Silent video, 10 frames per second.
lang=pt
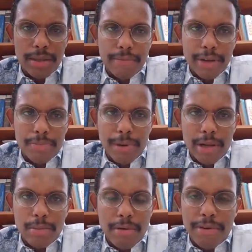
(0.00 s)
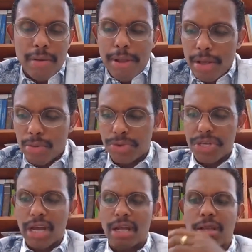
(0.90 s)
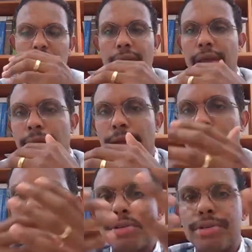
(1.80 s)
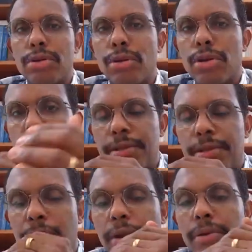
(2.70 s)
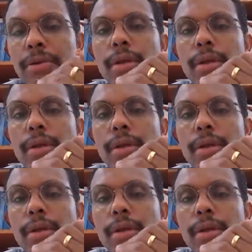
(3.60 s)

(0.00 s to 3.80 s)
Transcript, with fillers: faz parte de uma ferramenta social, é, é a valorização do nosso património.